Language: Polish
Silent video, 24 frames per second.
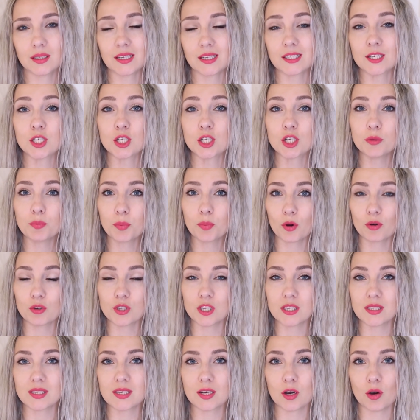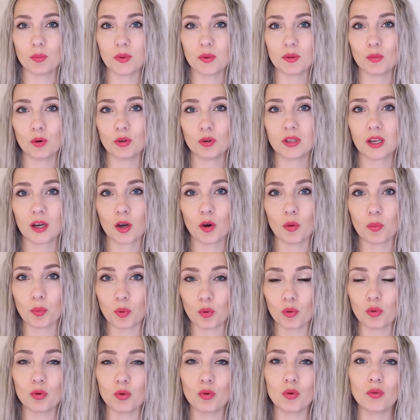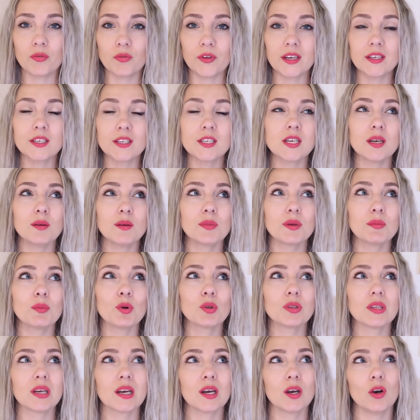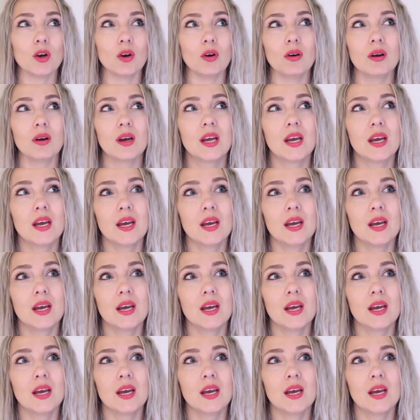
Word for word: też szybko dziecko, mimo tego bólu, wiecie, mimo tego